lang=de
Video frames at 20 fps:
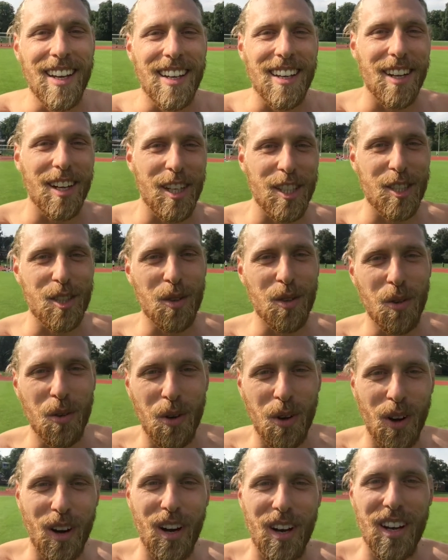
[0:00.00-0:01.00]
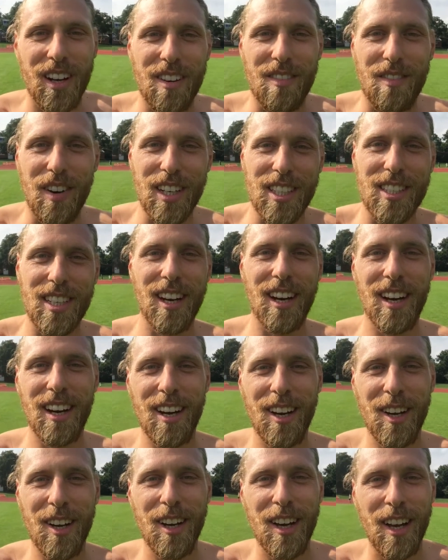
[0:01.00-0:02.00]
dann hast du nur noch Wasser
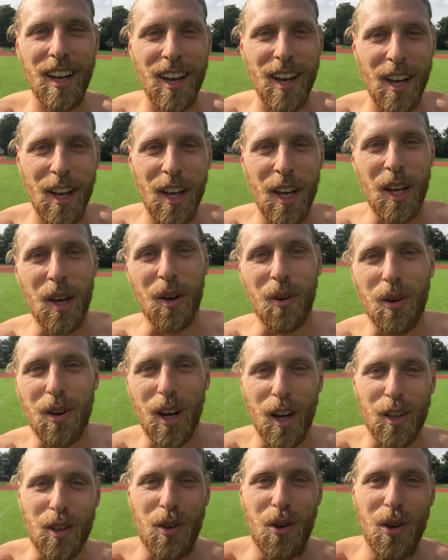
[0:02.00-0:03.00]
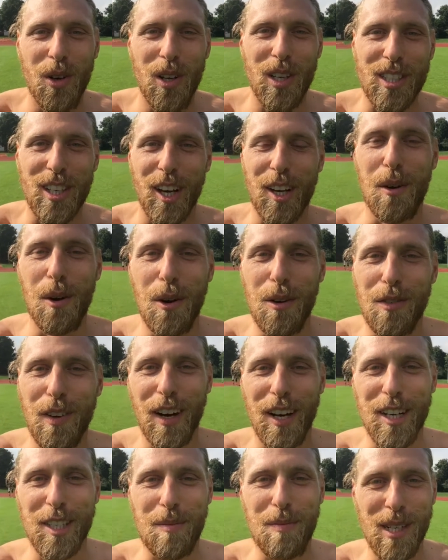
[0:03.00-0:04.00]
oder ein kühles
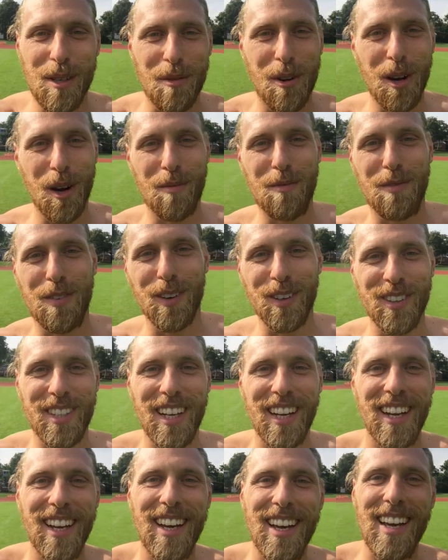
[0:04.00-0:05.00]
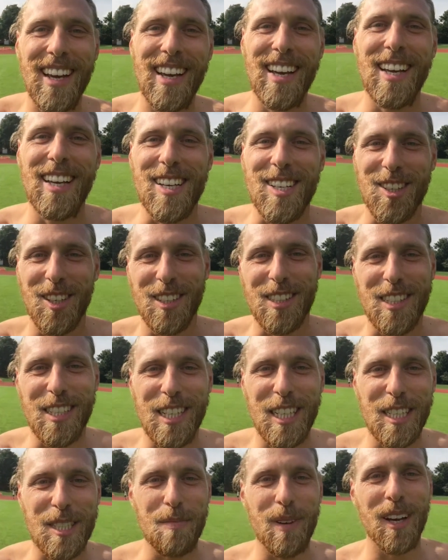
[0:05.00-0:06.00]
alkoholfreies Bier im Kopf und sonst
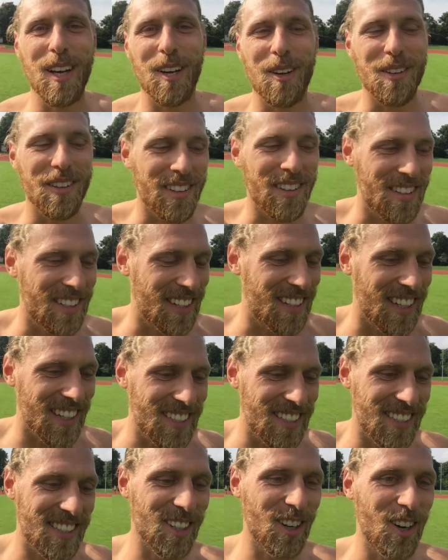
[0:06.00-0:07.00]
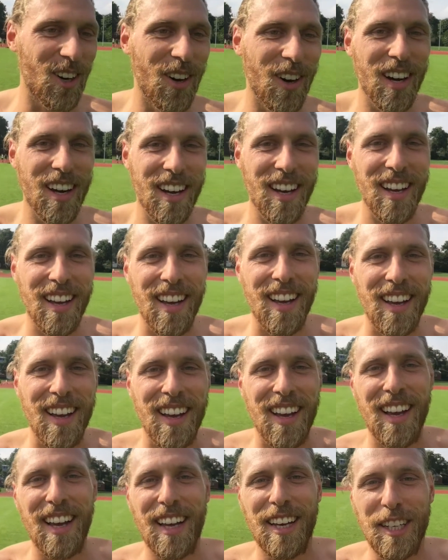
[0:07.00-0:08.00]
nichts mehr. Und das ist auch
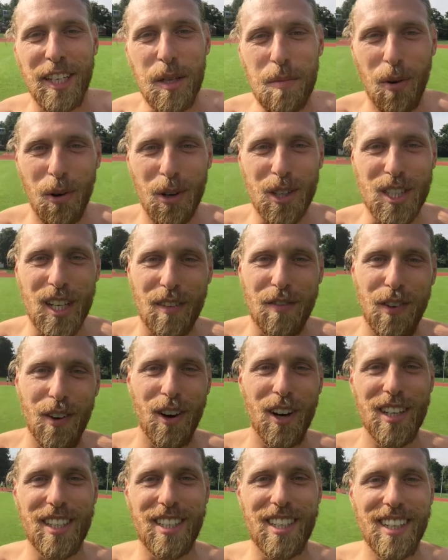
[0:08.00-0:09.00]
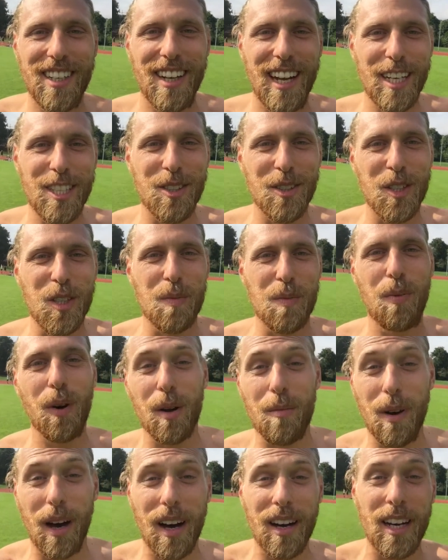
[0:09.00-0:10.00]
die Botschaft für heute. Lass uns
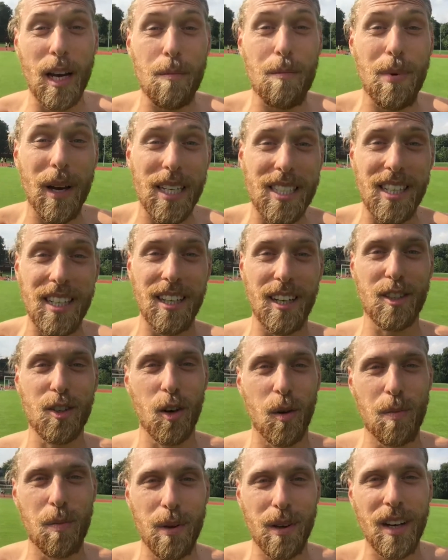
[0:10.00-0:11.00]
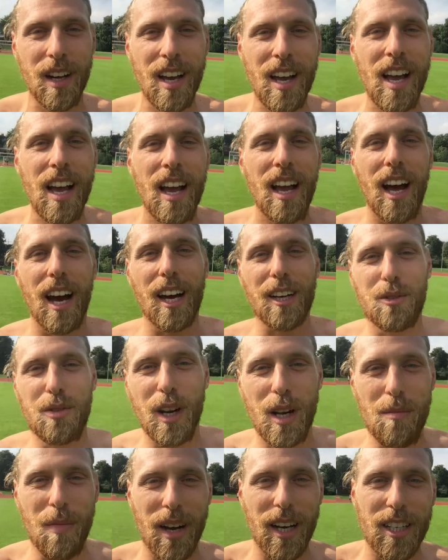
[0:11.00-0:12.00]
Sport machen. Am besten in der Truppe.
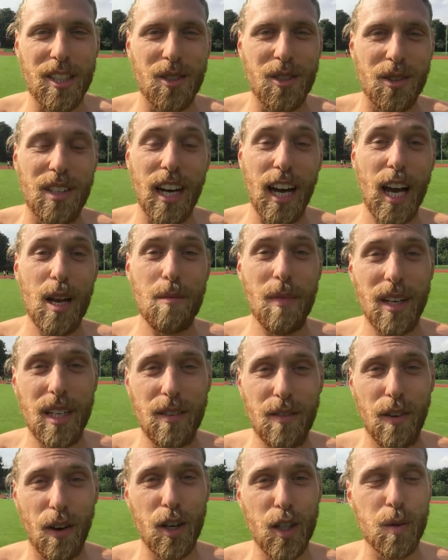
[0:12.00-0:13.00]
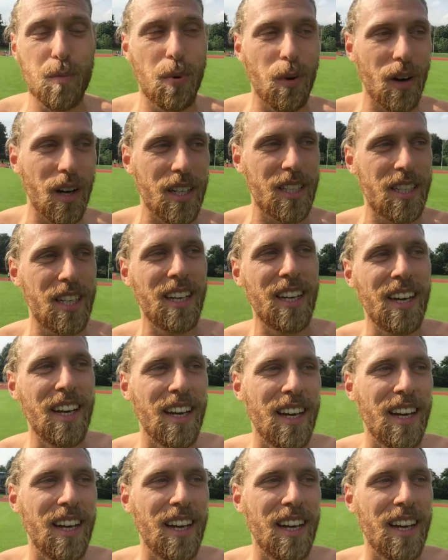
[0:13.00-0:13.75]
Aktuell mache ich so dreimal die Woche Sport.